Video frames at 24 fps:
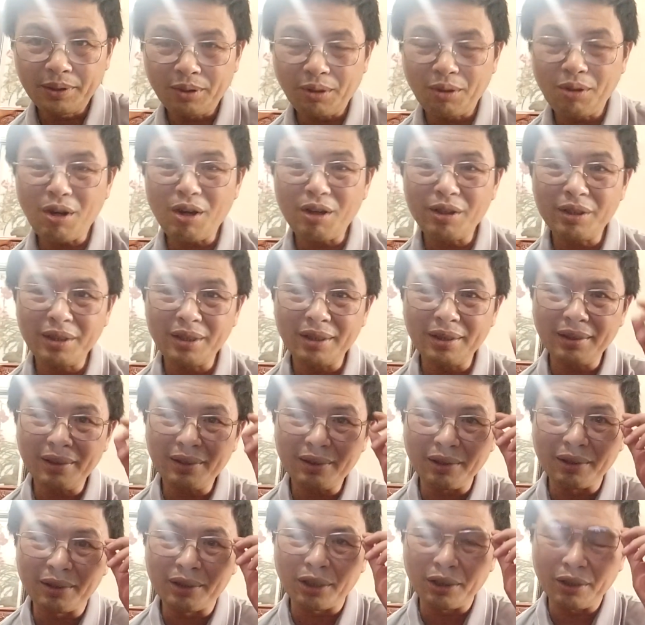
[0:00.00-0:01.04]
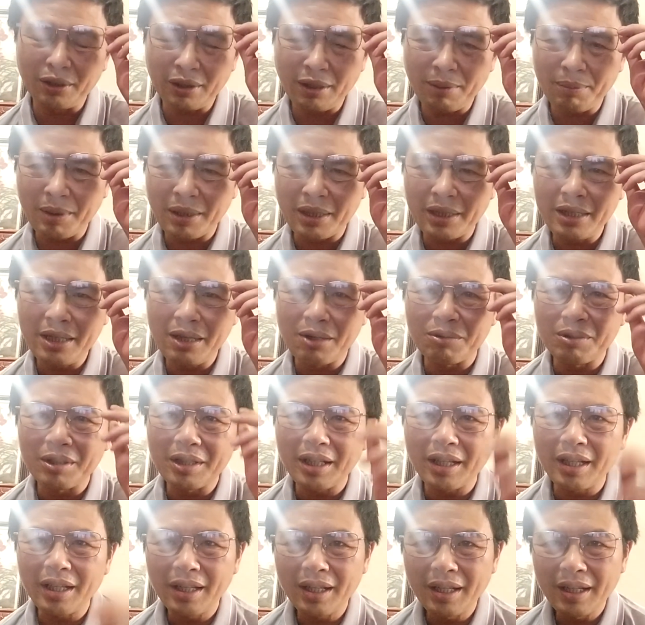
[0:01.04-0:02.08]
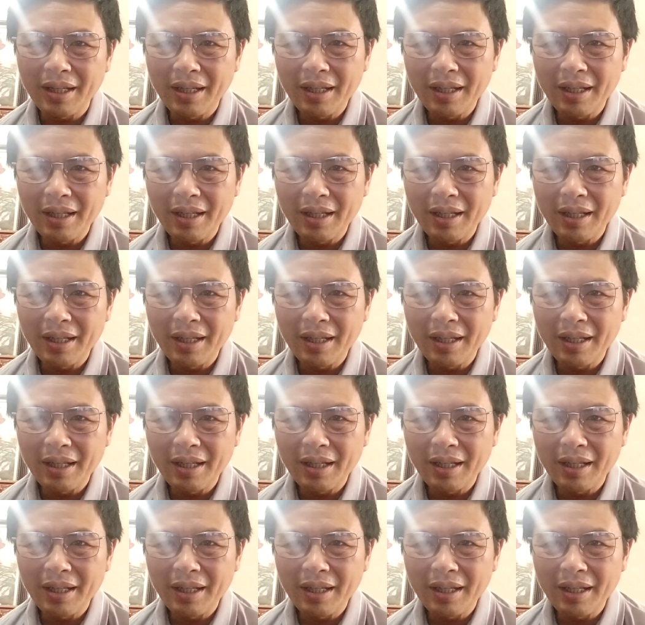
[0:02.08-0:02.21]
tôi nói thực sự là một cái điều như thế